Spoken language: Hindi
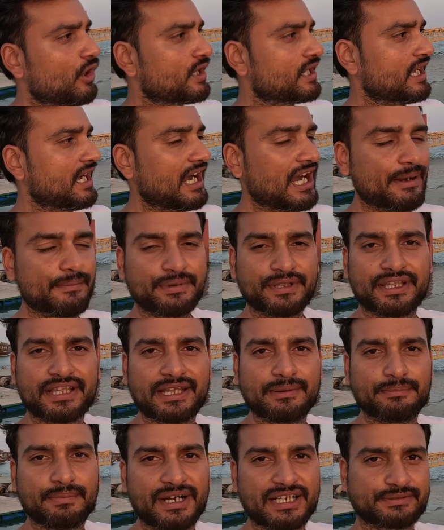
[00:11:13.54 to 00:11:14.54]
और
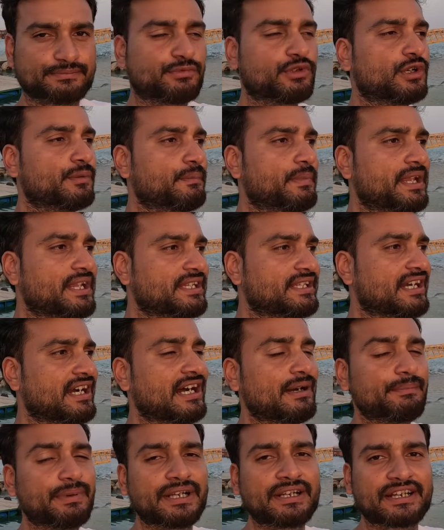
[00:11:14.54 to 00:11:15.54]
आपके पासपोर्ट पे
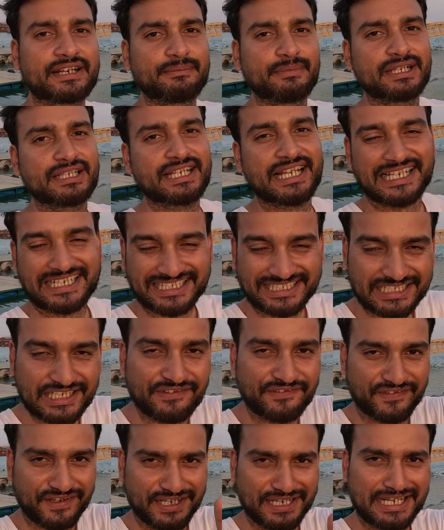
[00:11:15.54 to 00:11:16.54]
यहाँ पे एंट्री मिल जाएगी
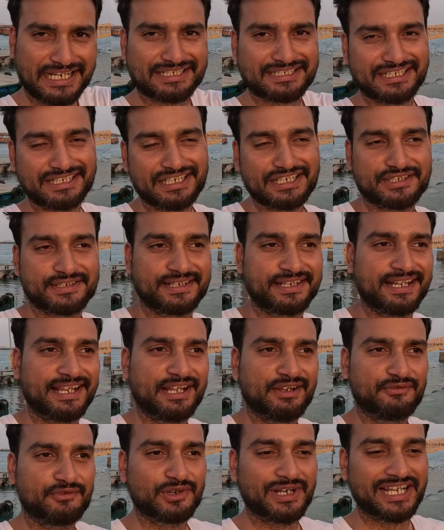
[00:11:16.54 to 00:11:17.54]
सिर्फ एक कंडीशन
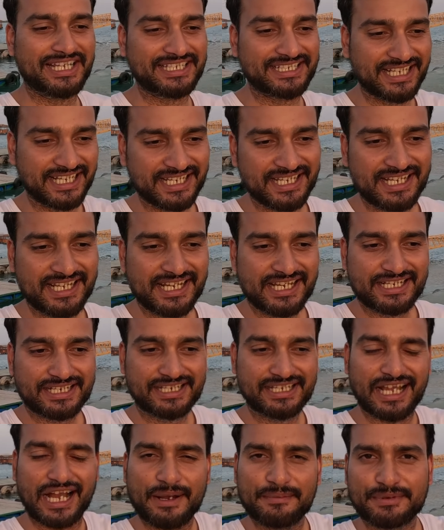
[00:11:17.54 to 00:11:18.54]
है वो है ये
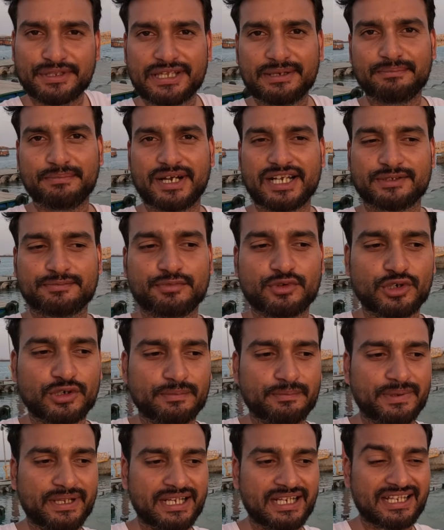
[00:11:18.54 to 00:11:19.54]
कि आपके
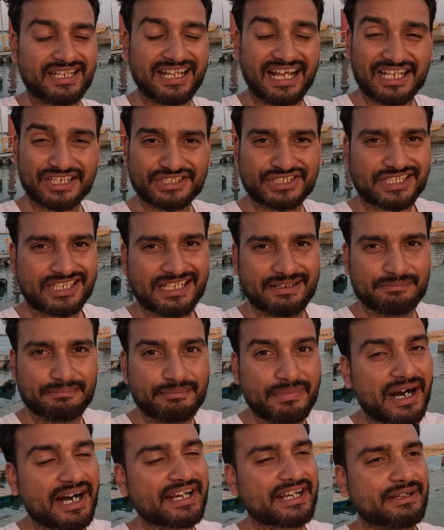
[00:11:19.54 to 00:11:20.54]
पासपोर्ट पे लास्ट के
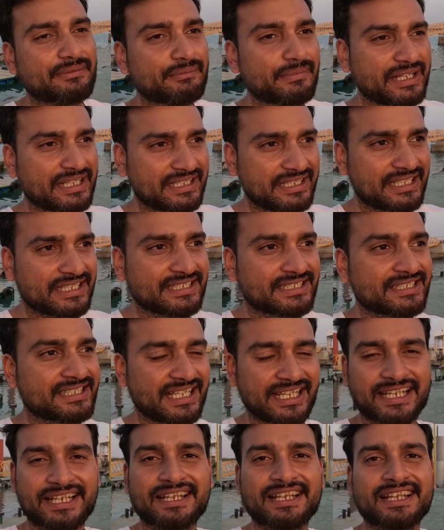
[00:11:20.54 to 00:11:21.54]
12 महीने
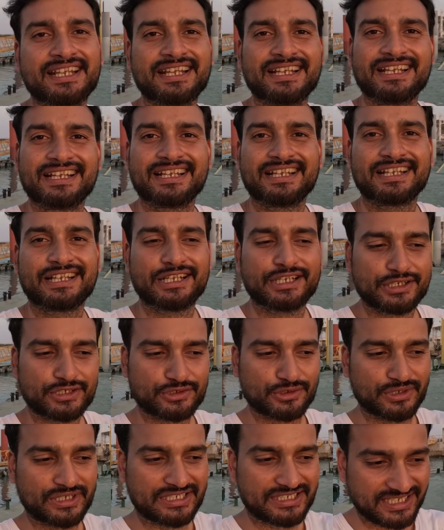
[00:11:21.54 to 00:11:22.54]
से
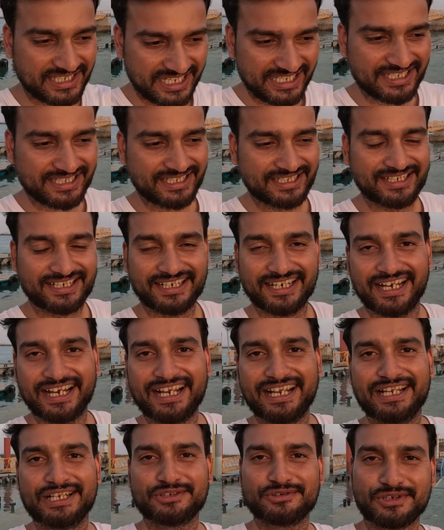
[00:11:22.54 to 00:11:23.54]
जो इसराइल कंट्री
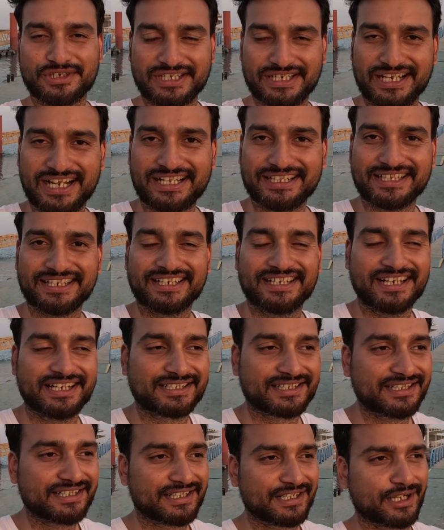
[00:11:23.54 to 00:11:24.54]
है जो कि आई थिंक
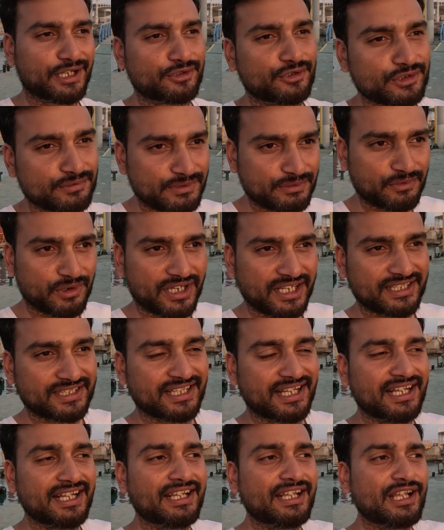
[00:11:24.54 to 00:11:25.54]
ईरान कंट्री का दुश्मन बोला
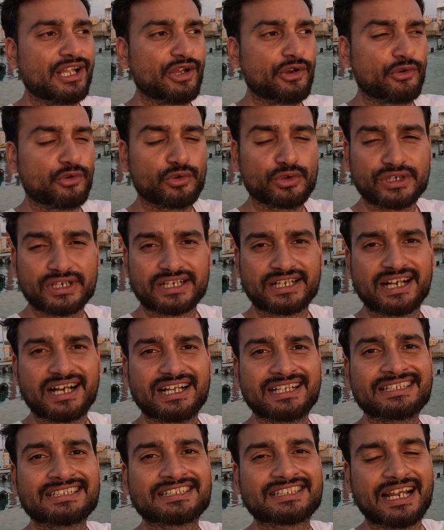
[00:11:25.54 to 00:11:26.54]
जाता है
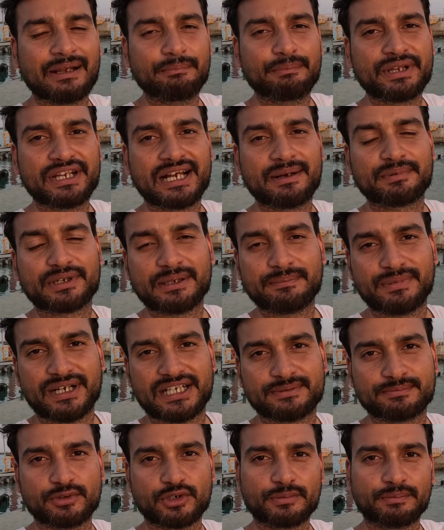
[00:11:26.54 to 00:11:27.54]
उनका स्टैंपिंग आपके
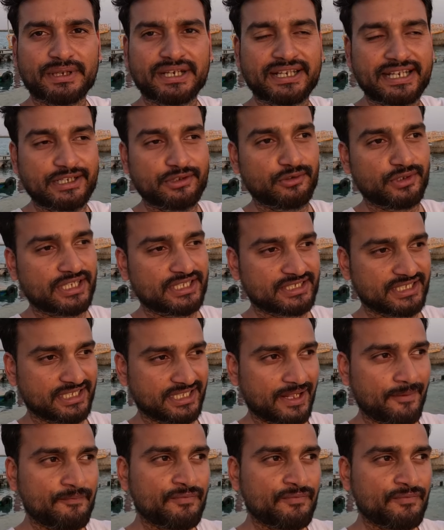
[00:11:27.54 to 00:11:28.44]
पासपोर्ट पर नहीं होना चाहिए